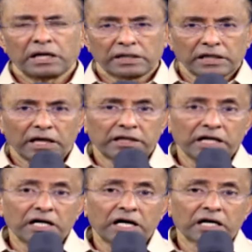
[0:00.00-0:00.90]
அந்த
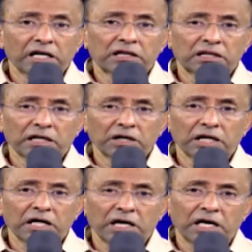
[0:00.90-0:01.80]
அதிகாரத்தை
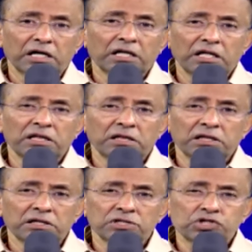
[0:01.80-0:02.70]

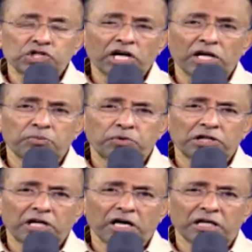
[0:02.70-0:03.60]
அறிந்து
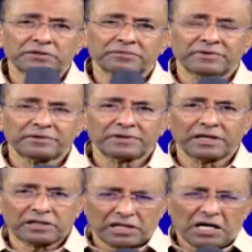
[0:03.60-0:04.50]
செயல்பட்டான்
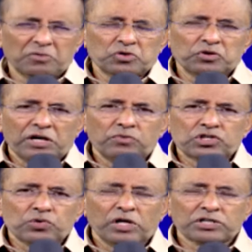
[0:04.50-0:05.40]
அதான் அவனுடைய
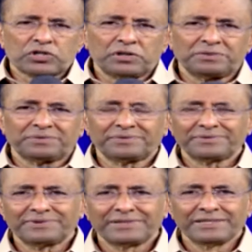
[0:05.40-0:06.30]
விசுவாசம்
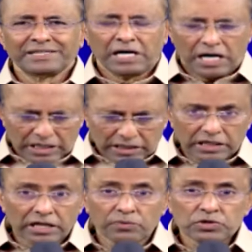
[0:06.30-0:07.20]

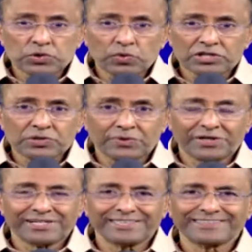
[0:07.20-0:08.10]
அங்கே தான் விசுவாசம்
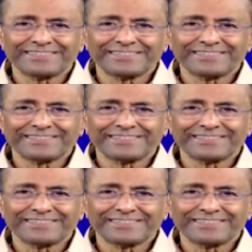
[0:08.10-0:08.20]
வருது